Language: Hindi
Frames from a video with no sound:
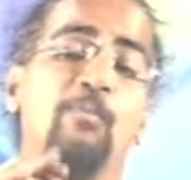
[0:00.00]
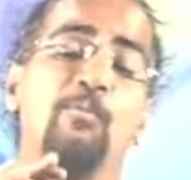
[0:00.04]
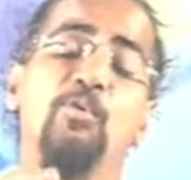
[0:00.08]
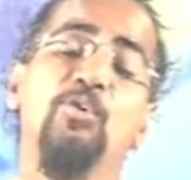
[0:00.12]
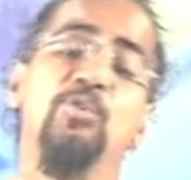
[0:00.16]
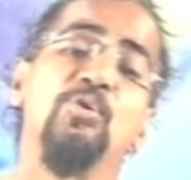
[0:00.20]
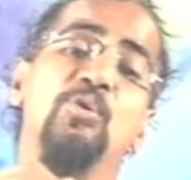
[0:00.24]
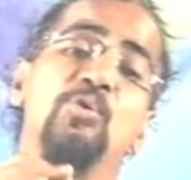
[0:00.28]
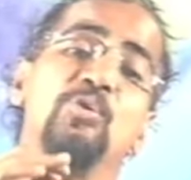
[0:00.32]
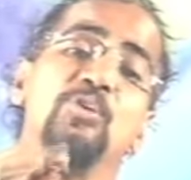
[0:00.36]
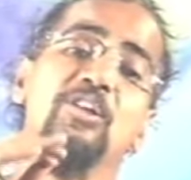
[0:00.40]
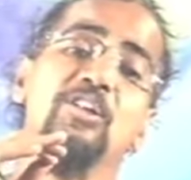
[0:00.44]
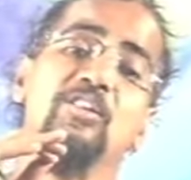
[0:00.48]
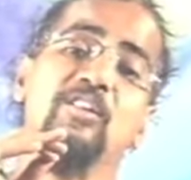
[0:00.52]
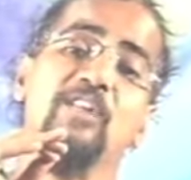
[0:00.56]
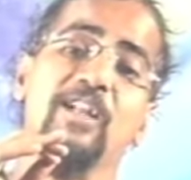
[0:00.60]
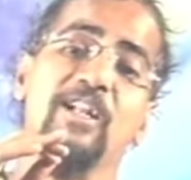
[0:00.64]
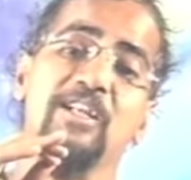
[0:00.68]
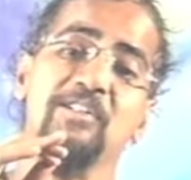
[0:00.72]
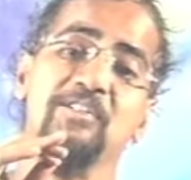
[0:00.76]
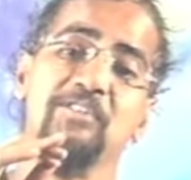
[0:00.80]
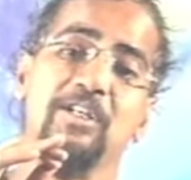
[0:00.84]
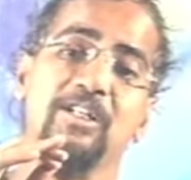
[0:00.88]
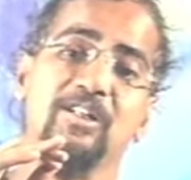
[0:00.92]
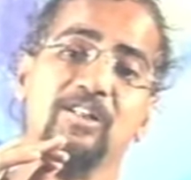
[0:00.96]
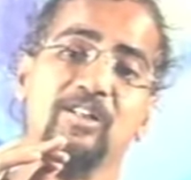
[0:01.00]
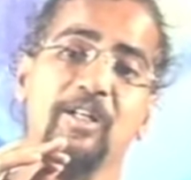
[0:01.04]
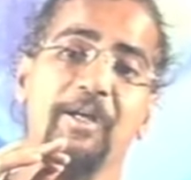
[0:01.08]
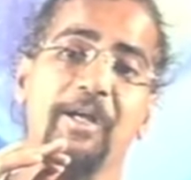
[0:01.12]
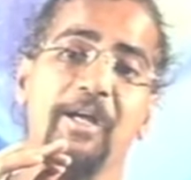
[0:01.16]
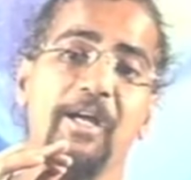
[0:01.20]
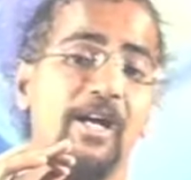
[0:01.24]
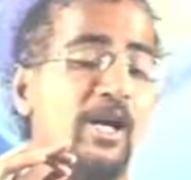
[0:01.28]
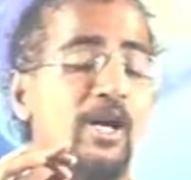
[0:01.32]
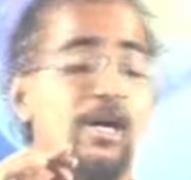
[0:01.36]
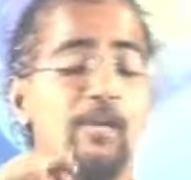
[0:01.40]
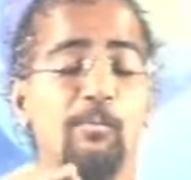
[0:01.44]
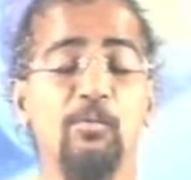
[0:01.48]
मुर्दों की तरह चलते
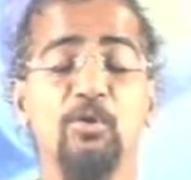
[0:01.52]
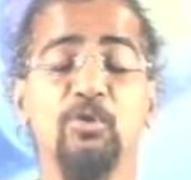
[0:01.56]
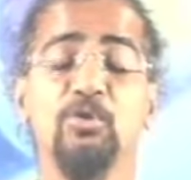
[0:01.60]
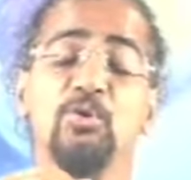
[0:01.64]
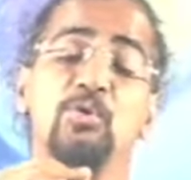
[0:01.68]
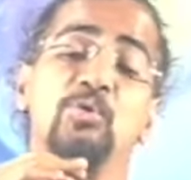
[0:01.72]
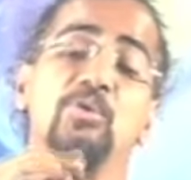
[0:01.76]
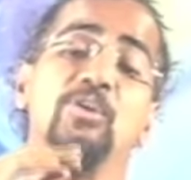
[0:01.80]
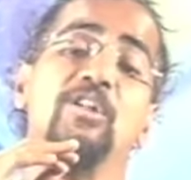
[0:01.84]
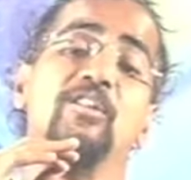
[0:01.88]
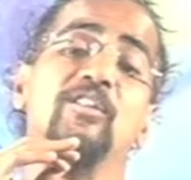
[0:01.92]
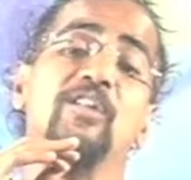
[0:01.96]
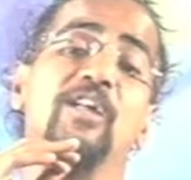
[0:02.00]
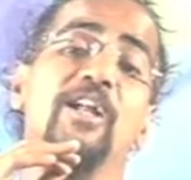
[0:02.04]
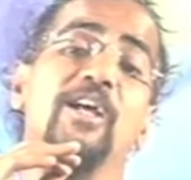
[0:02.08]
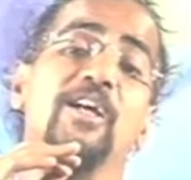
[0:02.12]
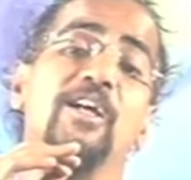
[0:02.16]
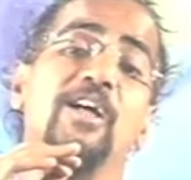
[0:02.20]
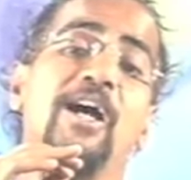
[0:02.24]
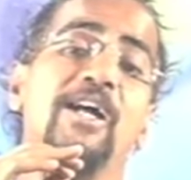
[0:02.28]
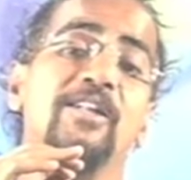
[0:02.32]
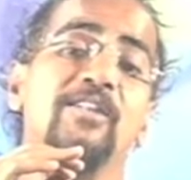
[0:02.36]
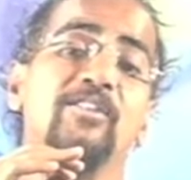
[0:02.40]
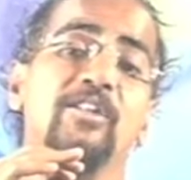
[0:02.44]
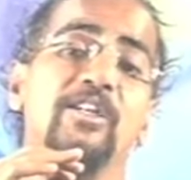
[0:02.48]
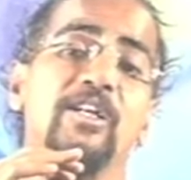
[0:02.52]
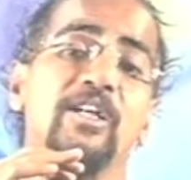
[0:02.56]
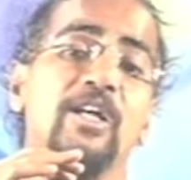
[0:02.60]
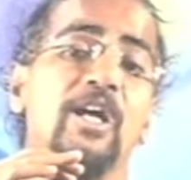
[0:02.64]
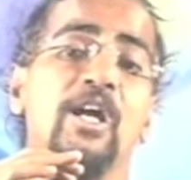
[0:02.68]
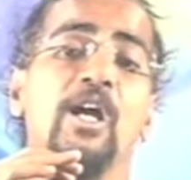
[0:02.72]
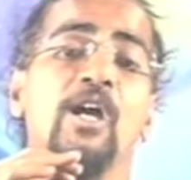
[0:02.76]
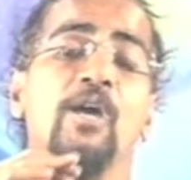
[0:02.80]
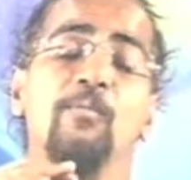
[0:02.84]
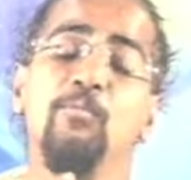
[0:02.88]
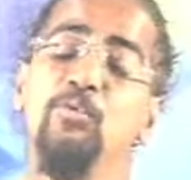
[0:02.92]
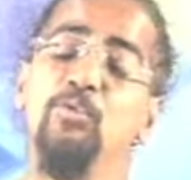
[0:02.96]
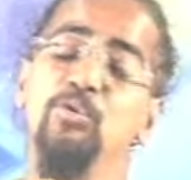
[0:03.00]
हैं मुर्दों की तरह खाते
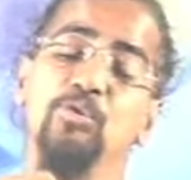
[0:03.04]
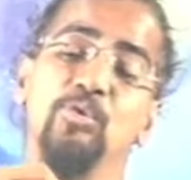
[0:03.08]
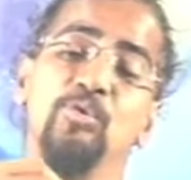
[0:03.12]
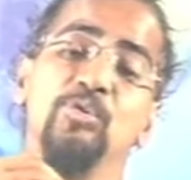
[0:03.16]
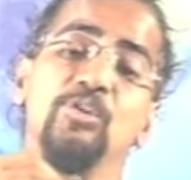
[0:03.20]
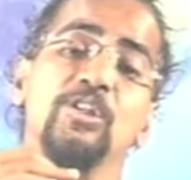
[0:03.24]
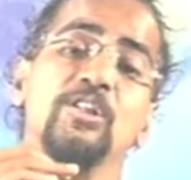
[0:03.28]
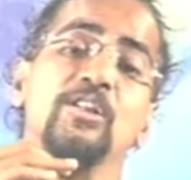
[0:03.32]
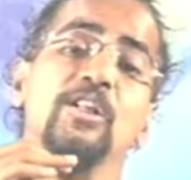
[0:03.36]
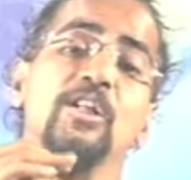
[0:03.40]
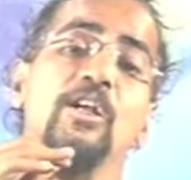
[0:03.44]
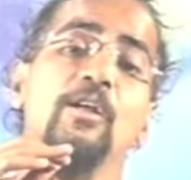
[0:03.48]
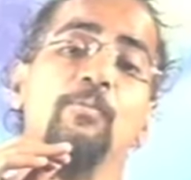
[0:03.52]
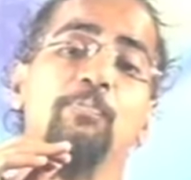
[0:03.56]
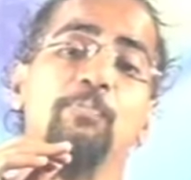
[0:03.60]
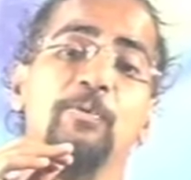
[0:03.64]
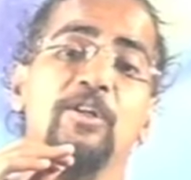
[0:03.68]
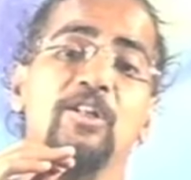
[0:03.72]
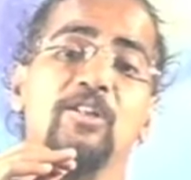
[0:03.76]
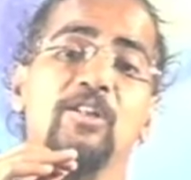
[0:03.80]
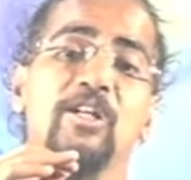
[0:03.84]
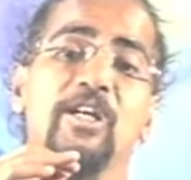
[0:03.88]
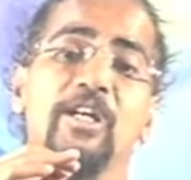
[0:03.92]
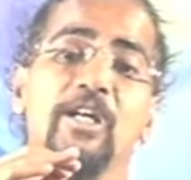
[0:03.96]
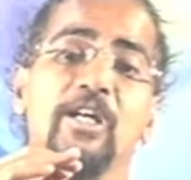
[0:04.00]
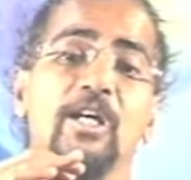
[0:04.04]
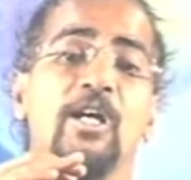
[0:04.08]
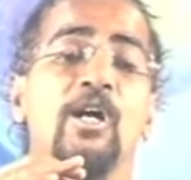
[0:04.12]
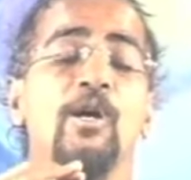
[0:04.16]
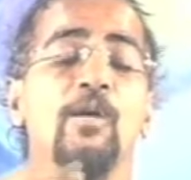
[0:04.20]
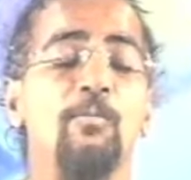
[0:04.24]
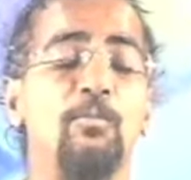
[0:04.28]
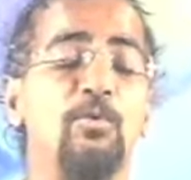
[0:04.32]
हैं मुर्दों की तरह पीते हैं